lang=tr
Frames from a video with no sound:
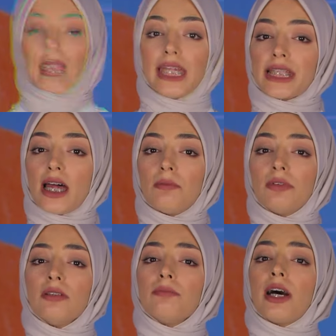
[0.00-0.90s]

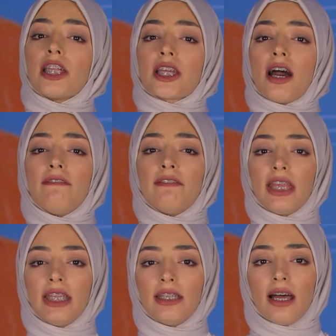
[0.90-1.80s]
Hesabın başkan
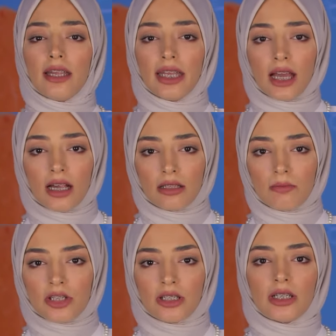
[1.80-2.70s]
ve idare
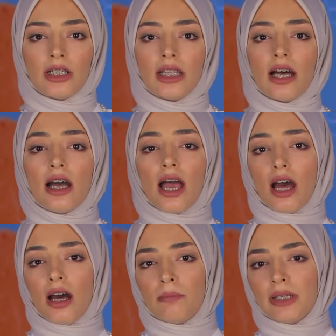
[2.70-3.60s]
yardımcılığına
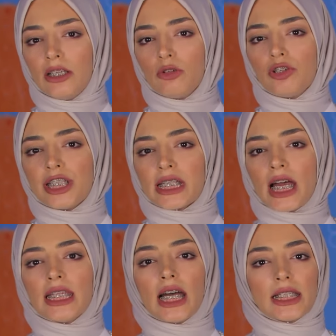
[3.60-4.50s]
Ahmedi
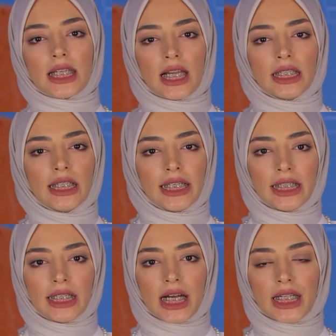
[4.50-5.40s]
Guisani atandığı
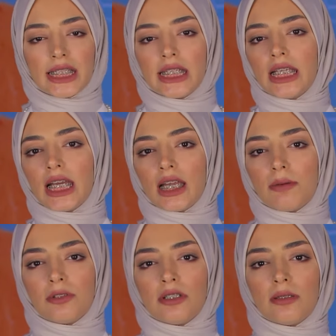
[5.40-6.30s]
iddiasıyla
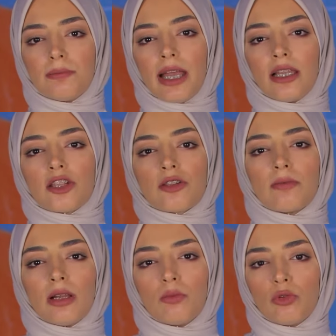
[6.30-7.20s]
yaptığı
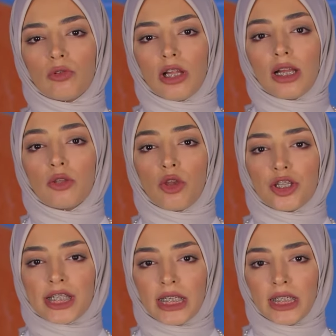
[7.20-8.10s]
paylaşımda bulunan
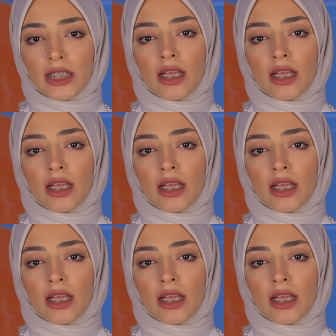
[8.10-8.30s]
görselin